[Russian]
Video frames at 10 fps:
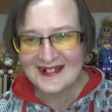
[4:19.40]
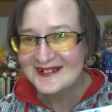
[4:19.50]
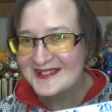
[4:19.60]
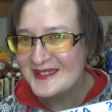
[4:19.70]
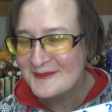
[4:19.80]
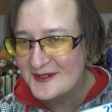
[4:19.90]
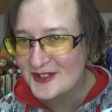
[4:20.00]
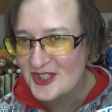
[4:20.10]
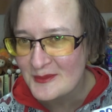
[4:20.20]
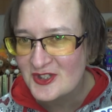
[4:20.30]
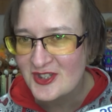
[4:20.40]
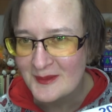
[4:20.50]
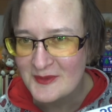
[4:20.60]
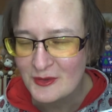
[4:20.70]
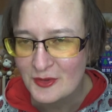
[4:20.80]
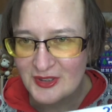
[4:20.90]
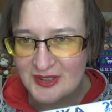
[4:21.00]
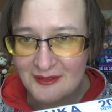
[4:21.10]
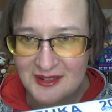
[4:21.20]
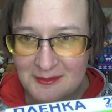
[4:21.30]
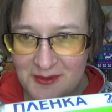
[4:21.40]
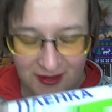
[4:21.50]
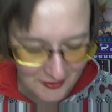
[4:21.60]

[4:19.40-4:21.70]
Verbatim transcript: Как-то непривычно, обычно там 99 копеек, а